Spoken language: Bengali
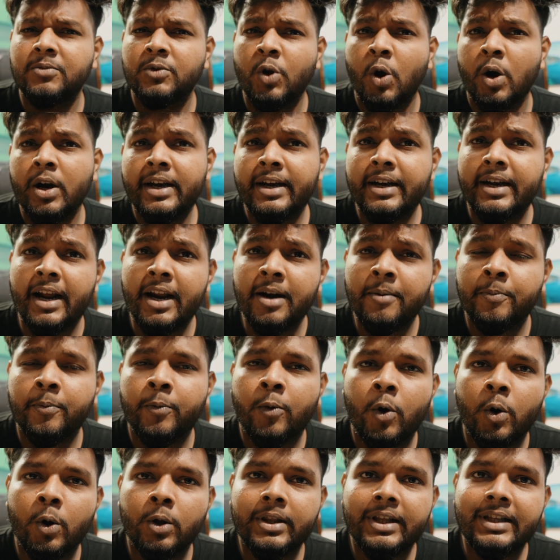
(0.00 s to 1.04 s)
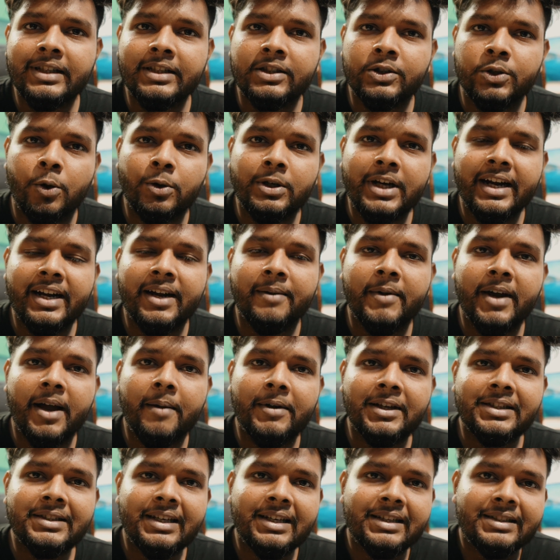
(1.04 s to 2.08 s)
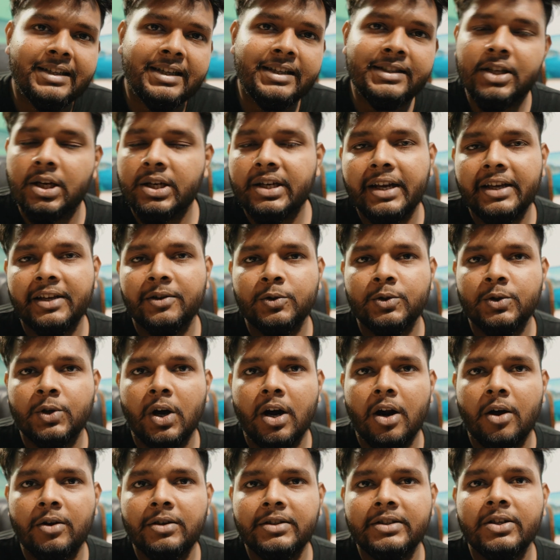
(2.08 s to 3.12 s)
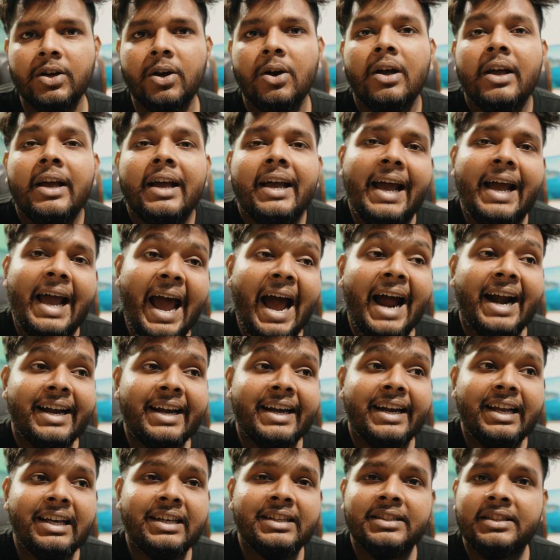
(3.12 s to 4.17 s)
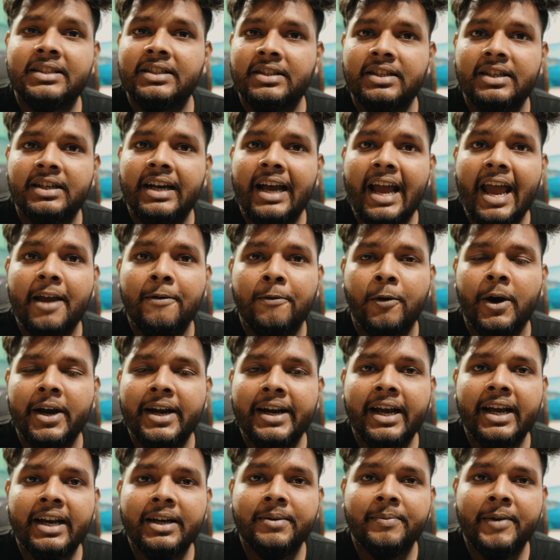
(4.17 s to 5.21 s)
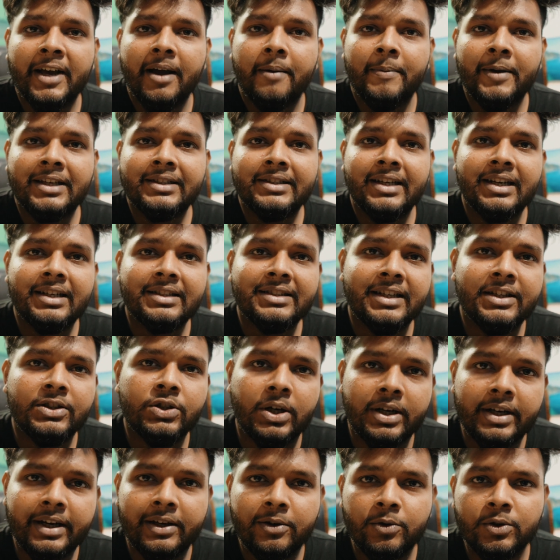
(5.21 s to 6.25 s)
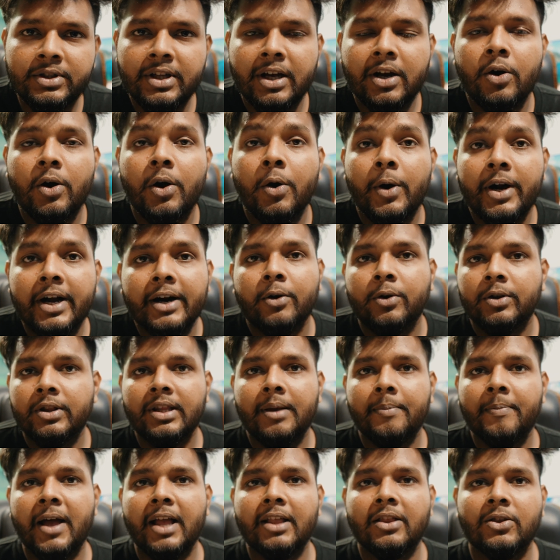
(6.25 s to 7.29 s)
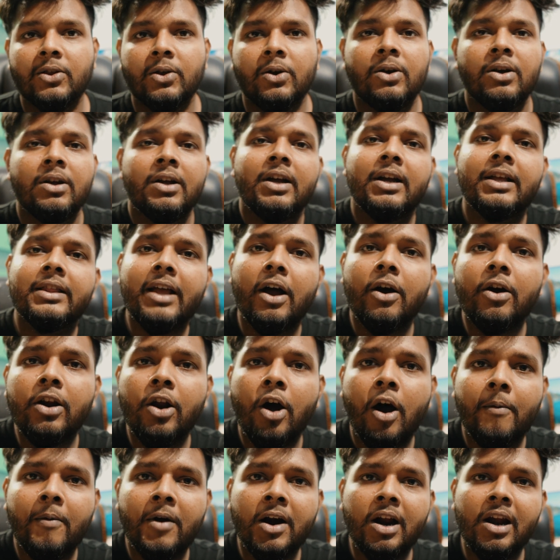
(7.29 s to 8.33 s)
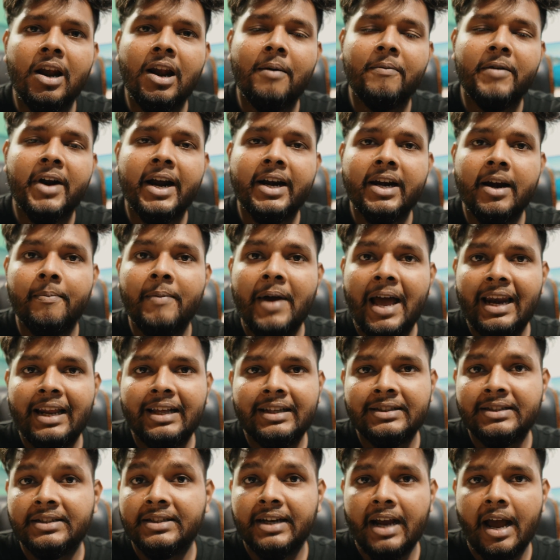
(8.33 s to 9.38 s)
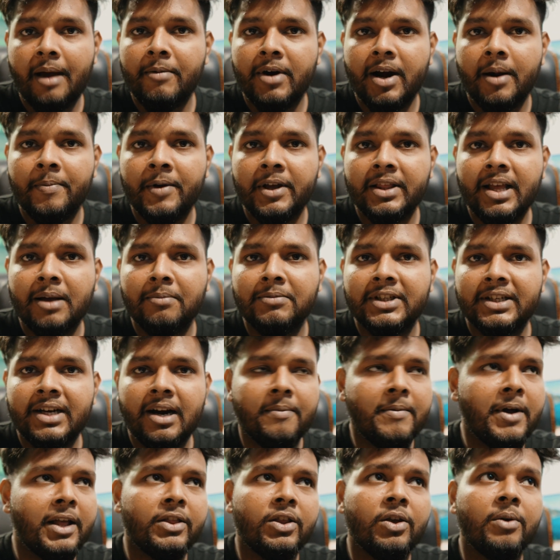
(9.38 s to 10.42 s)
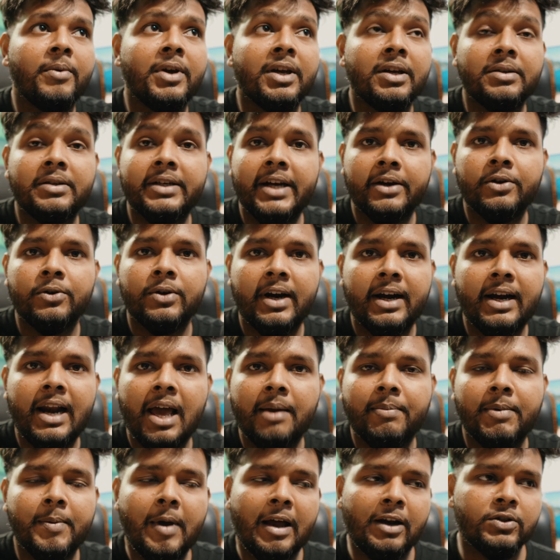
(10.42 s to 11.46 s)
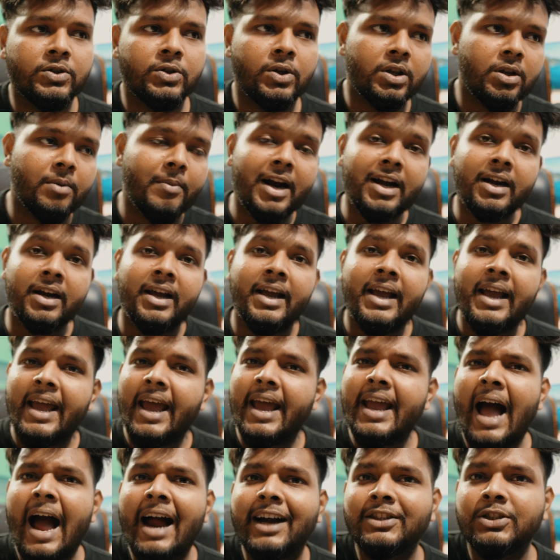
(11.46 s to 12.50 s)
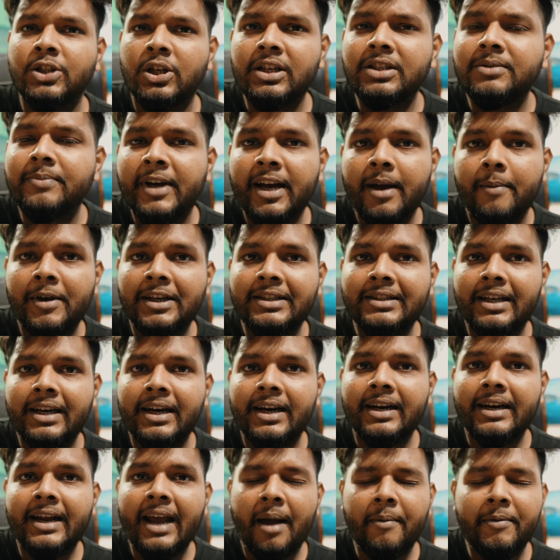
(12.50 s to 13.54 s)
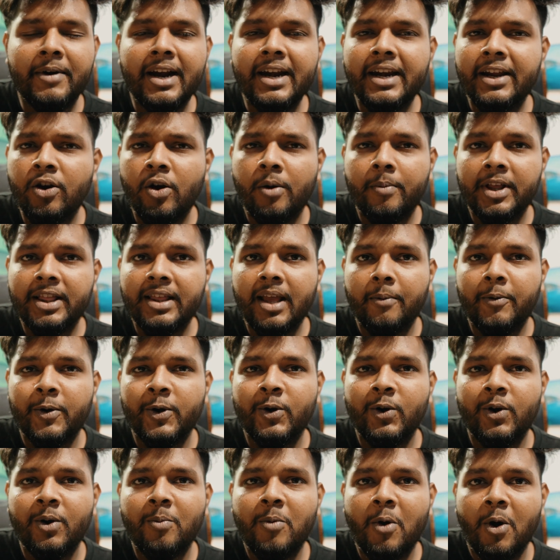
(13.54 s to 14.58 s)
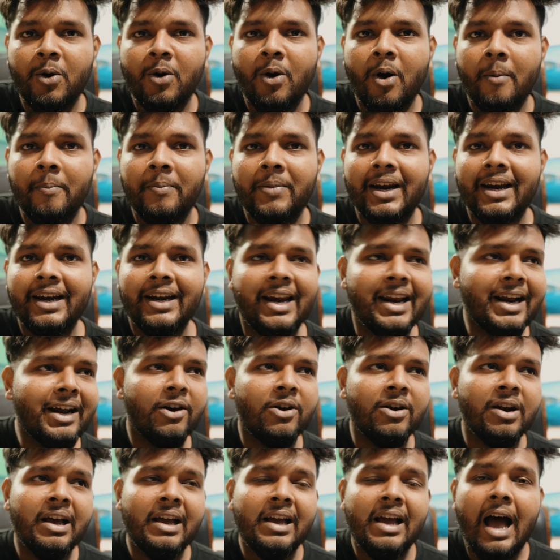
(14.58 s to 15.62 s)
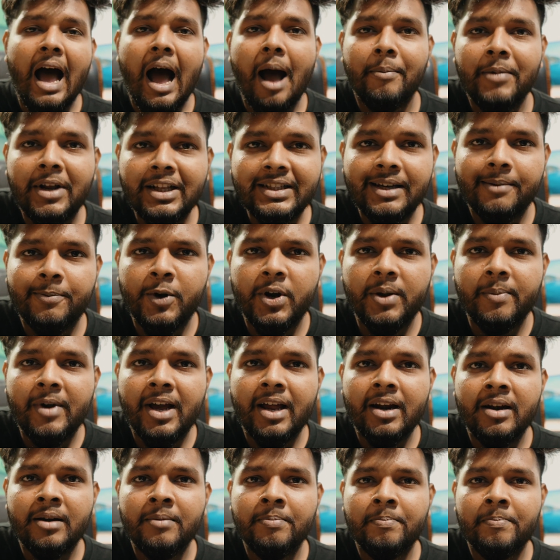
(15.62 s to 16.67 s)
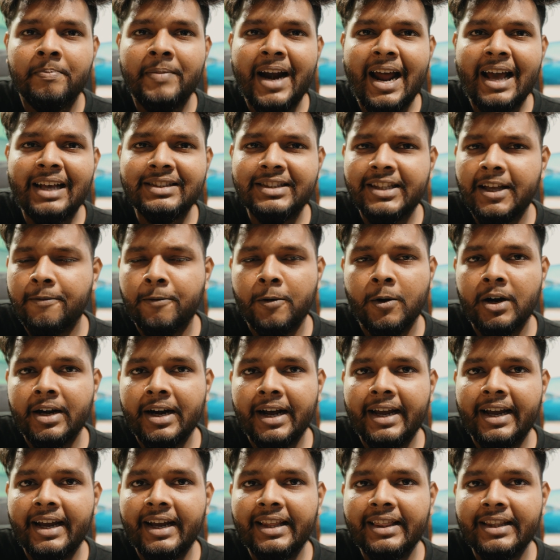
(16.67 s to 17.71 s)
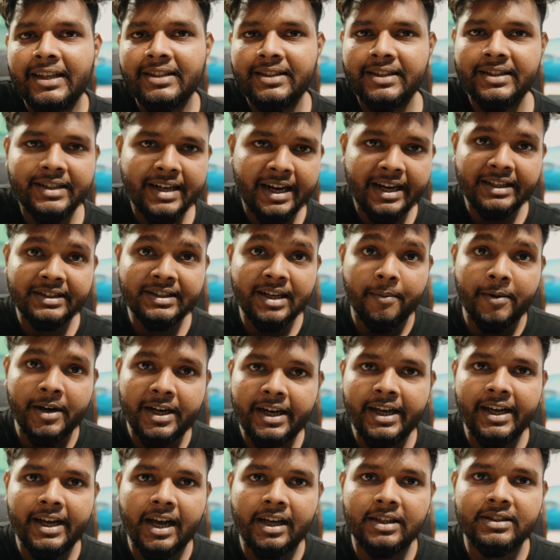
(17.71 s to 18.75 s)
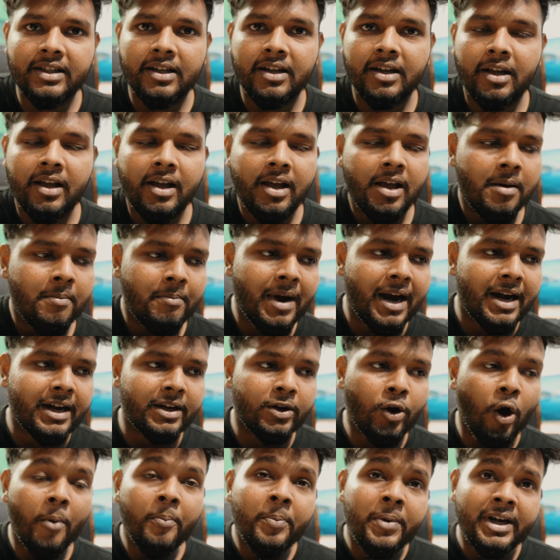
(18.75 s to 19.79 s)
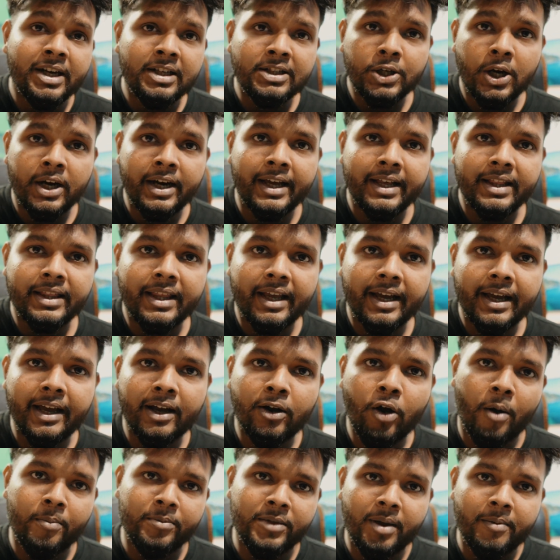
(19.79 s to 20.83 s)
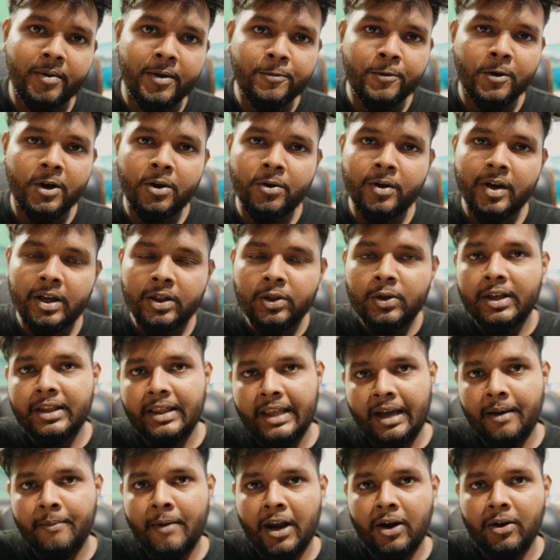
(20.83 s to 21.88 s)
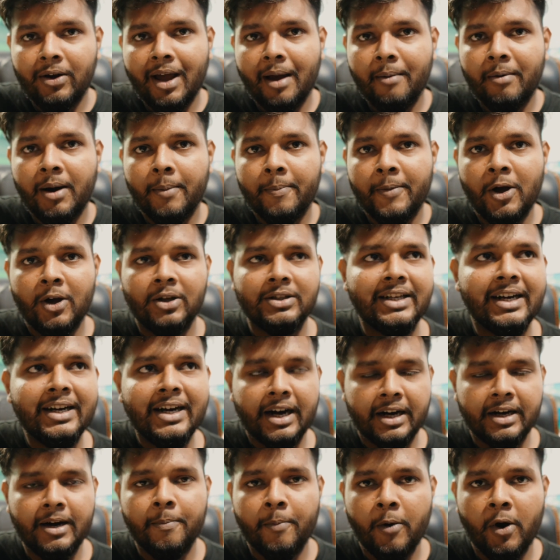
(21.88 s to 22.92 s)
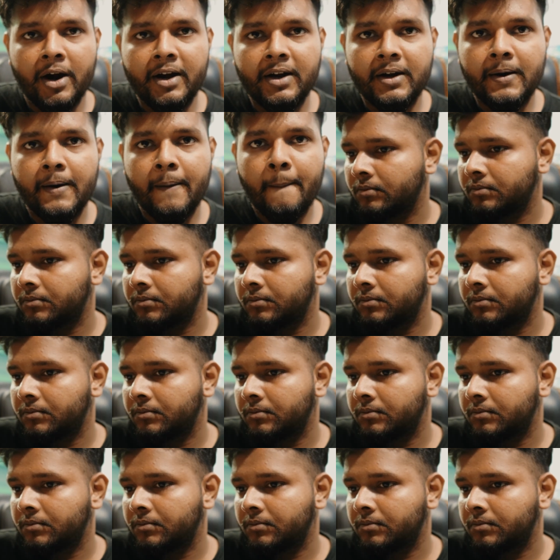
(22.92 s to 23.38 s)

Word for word: নোট টেন প্রোতে যে চৌষট্টি মেগাপিক্সেলের সেন্সরটা ইউজ করা হয়েছিল অ্যাটলিস্ট এই ফোরটি এইট মেগাপিক্সেলের সেন্সরটা ইউজ না করে ওইটা করতে পারতো তাহলে ওভারঅল আমরা একটা ব্যালেন্সড ক্যামেরা পেতাম যেটার মাধ্যমে ডে টু ডে লাইফে ভালো চলতো বাট এই আটচল্লিশ মেগাপিক্সেলের ক্যামেরা নিয়েও আমার তেমন কোনো বড় কমপ্লেন নেই কারণ আমরা যে পরিমাণ প্রাইস দিয়ে ফোনটা কিনতেছি সেই হিসাবে ঠিক আছে বাট কম্পিটিশনে এর থেকে কম দামি ফোনেও কিন্তু এর থেকে ভালো ক্যামেরা পাওয়া যায় এটা একটা পয়েন্ট